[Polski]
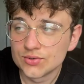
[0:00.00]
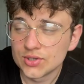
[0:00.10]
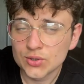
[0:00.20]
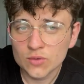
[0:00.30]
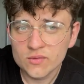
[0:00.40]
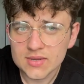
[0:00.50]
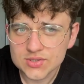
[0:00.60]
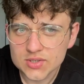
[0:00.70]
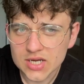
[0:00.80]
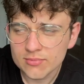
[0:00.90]
Dodatkowymi
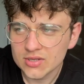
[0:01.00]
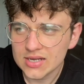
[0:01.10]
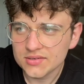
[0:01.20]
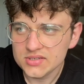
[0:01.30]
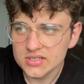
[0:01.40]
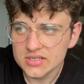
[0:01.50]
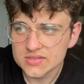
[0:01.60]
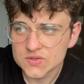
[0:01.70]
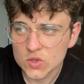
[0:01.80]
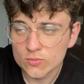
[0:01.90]
akcesoriami do lalki
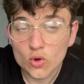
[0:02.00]
są